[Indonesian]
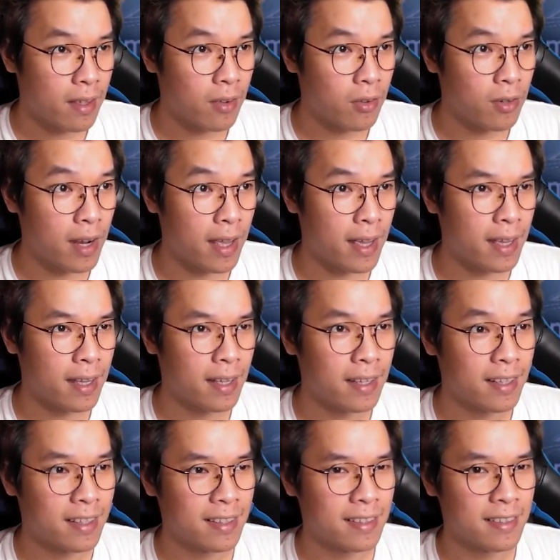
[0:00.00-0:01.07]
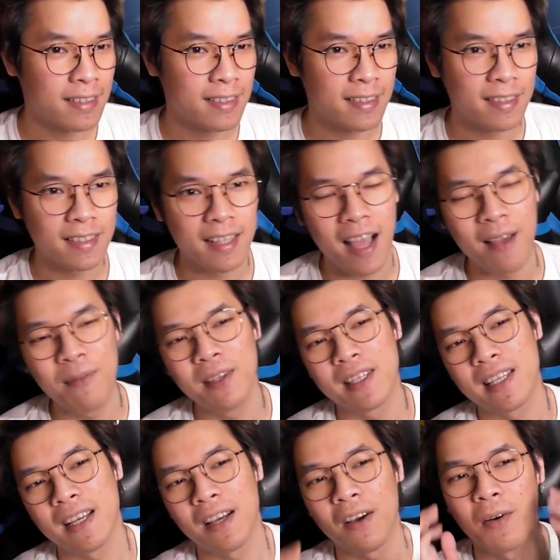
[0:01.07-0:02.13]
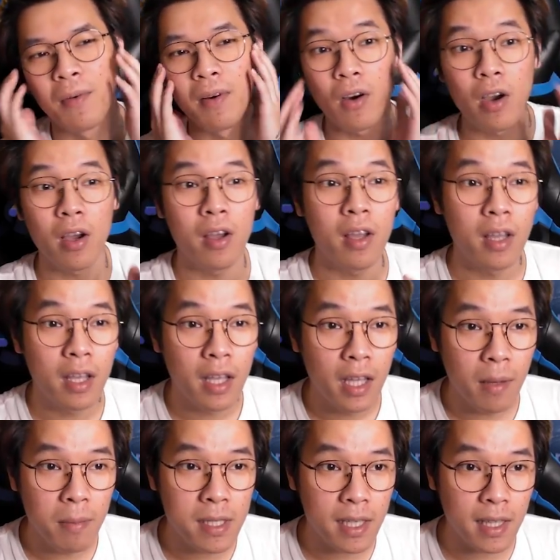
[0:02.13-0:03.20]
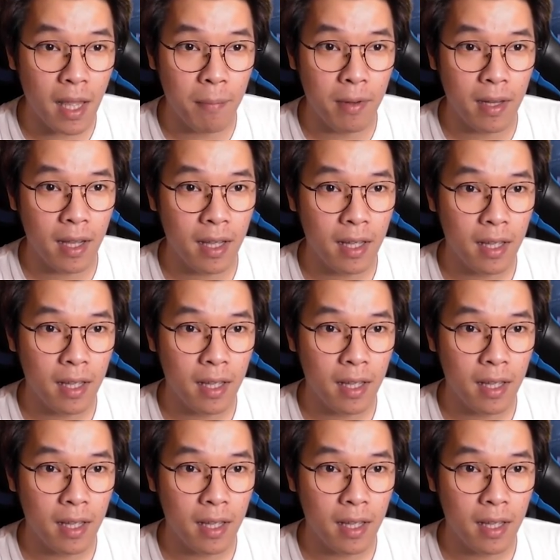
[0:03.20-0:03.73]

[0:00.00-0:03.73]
Udah ya. Habis ya, Om. Oh, ini bisa kita ambil kah?